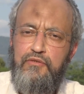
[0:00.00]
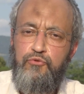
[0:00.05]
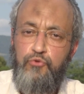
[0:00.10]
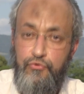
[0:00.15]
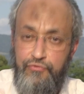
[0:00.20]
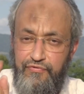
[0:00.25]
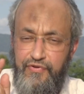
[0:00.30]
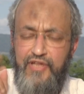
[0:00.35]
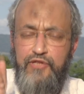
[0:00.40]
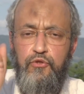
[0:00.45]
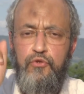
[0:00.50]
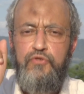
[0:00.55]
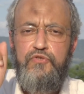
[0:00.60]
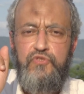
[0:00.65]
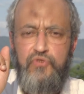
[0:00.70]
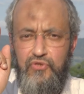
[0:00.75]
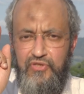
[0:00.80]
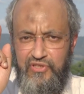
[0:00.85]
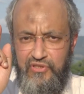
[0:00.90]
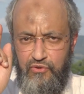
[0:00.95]
du fait de
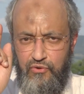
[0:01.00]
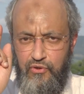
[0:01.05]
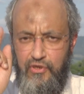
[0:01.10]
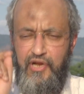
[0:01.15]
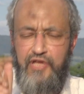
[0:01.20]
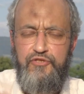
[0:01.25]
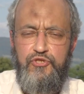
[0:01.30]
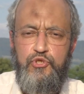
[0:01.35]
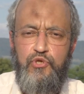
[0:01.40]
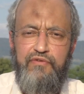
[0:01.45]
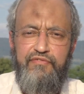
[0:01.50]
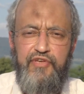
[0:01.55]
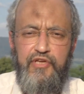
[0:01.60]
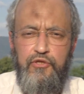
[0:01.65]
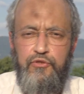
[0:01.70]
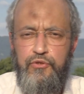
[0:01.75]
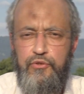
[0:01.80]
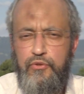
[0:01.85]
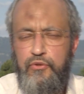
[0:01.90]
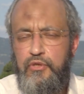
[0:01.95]
cette relation
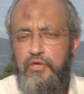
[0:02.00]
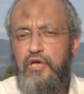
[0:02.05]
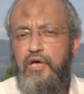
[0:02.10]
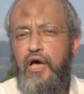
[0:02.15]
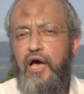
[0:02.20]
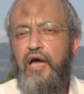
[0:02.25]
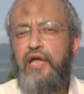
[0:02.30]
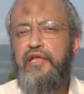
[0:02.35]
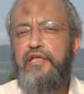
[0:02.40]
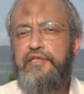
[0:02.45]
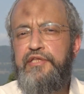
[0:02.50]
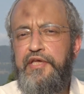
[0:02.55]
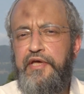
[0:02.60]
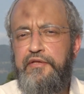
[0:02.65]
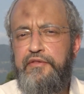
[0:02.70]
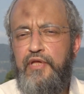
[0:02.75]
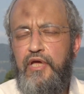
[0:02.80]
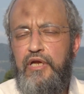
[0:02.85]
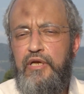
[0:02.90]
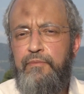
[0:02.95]
avec Dieu, à
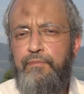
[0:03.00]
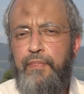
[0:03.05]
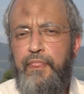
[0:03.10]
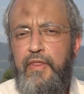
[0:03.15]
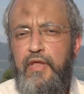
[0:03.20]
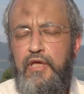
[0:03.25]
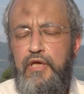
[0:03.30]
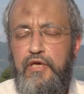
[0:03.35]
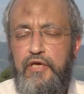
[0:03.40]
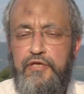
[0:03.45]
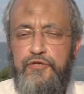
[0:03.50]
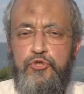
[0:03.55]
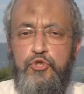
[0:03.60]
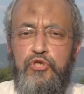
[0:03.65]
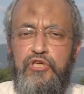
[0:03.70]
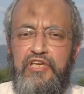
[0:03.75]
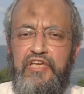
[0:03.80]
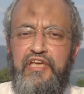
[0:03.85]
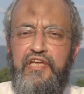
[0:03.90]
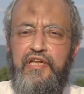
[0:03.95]
l'éternel. Et
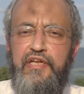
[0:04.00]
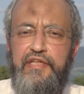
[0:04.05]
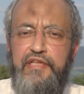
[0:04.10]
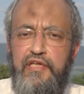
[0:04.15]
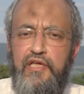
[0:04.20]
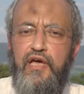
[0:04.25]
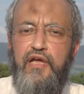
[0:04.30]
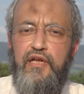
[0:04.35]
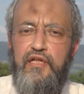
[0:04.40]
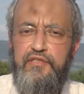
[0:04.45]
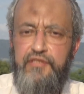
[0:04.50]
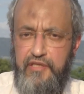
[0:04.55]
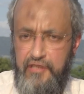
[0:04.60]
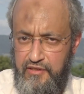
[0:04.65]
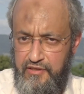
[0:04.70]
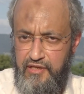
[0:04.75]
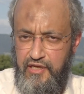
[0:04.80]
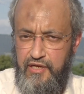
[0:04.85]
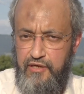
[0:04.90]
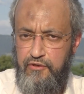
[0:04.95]
ce qui est lié à
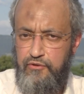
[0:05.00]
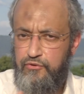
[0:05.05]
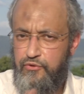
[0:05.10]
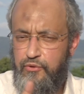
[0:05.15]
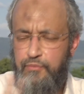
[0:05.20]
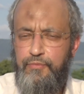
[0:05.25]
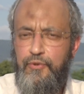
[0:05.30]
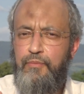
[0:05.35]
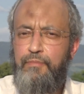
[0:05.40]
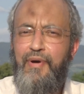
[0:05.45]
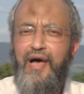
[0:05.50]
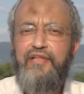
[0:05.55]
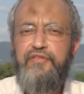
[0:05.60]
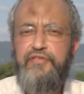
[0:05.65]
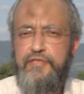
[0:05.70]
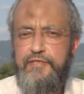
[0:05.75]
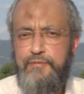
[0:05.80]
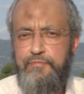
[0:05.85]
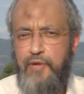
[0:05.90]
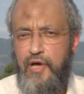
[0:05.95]
l'éternel ne peut pas
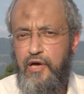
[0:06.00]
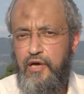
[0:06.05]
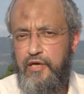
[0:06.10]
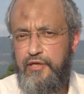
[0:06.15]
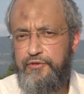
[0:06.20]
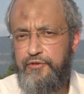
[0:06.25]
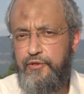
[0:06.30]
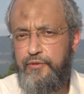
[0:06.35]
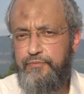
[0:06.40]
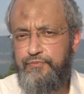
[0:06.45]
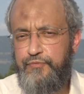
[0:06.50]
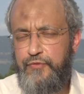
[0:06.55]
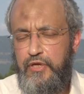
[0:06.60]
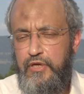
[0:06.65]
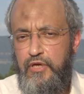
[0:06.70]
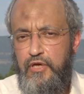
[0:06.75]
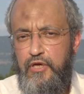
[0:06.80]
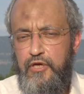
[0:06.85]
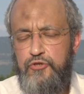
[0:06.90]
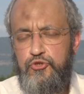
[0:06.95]
disparaître.
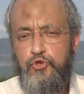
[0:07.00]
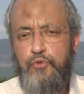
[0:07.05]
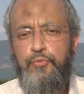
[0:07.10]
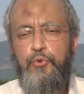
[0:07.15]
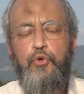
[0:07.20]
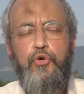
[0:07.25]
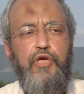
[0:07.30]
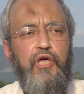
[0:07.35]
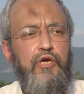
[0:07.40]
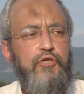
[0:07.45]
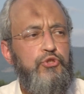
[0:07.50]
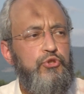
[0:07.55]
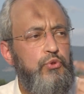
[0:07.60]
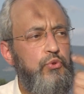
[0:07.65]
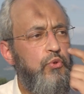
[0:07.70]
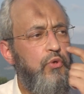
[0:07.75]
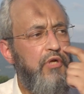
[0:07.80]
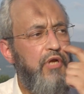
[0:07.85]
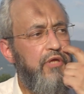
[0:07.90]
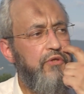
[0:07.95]
Il se peut qu'un
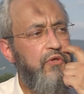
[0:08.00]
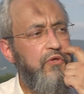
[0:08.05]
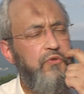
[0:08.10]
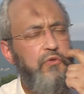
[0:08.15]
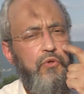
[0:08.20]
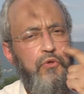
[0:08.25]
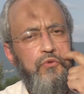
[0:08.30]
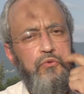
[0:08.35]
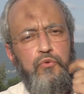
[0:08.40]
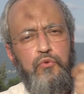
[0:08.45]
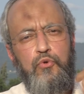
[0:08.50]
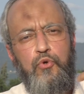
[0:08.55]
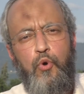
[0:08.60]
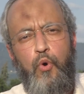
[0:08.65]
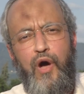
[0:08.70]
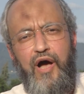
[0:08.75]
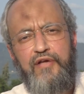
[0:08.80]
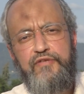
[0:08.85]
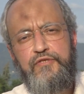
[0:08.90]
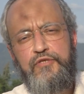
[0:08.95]
jour l'un d'entre nous
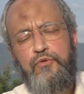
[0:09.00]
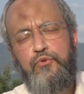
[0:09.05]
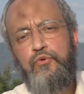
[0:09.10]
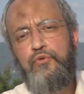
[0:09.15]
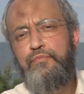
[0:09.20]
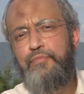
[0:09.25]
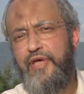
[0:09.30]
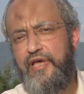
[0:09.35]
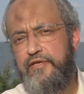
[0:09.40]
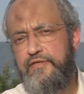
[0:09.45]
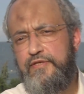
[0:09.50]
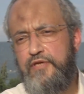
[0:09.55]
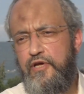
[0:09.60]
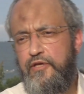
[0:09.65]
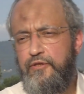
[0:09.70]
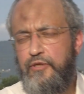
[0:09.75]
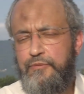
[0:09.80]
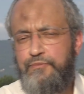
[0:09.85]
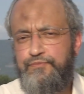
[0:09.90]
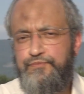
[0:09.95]
croise une
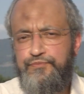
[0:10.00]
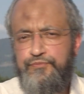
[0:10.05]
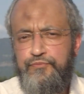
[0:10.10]
personne